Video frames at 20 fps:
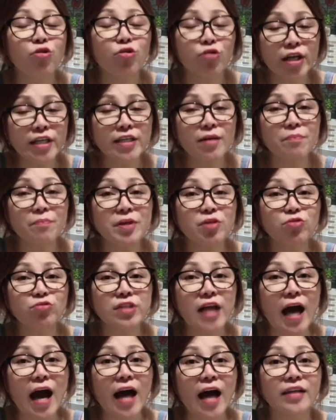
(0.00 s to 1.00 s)
huli niyang
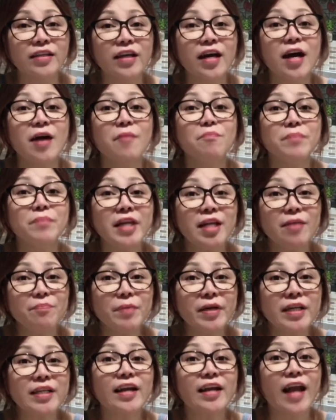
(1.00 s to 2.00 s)
pinuntahan,
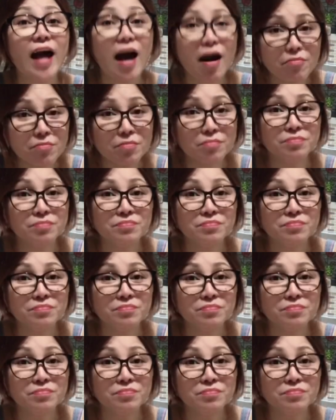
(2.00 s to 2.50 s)
Philippine Club.